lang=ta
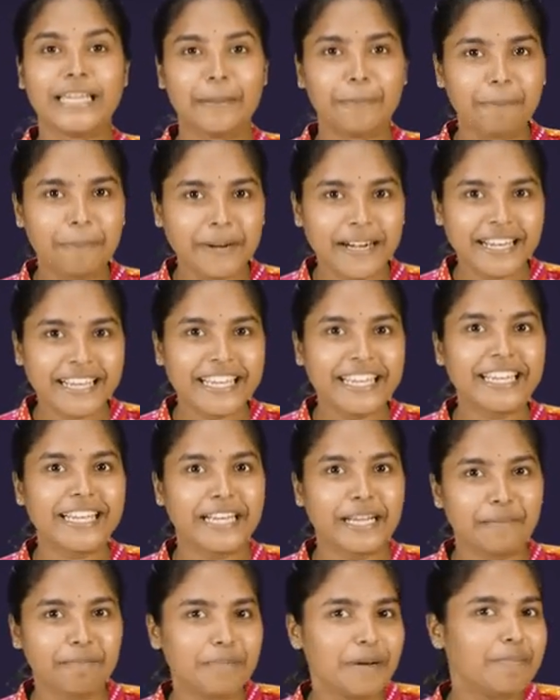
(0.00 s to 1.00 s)
எப்படி
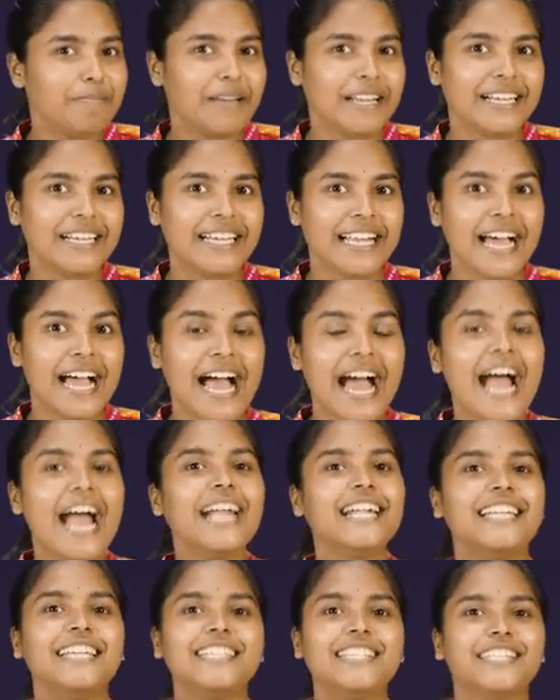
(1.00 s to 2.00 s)
நம்ம பிளட்ல
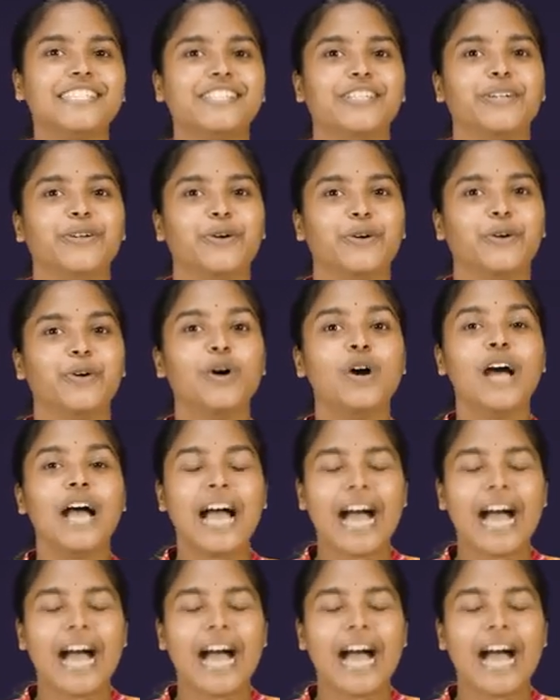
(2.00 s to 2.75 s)
ஆன்டிஜென்ஸ் இருக்கோ